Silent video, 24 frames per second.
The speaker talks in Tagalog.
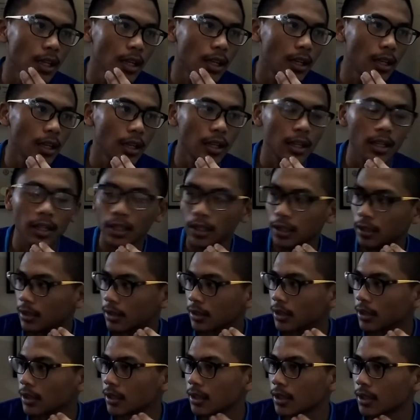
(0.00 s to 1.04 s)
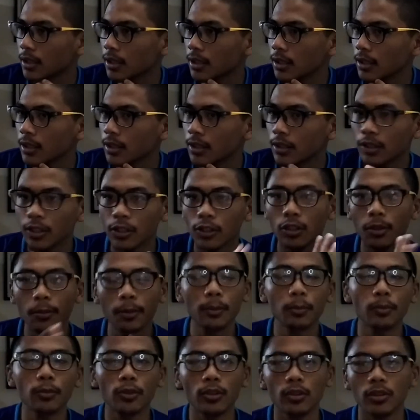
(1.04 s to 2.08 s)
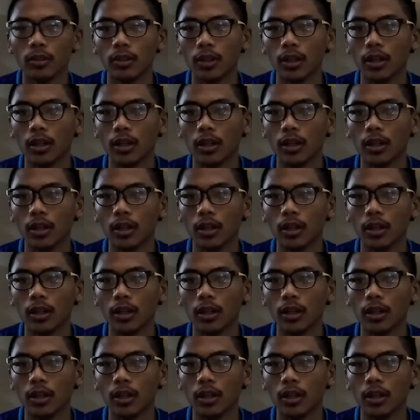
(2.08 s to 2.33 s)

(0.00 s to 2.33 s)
Uh, hindi ko naman po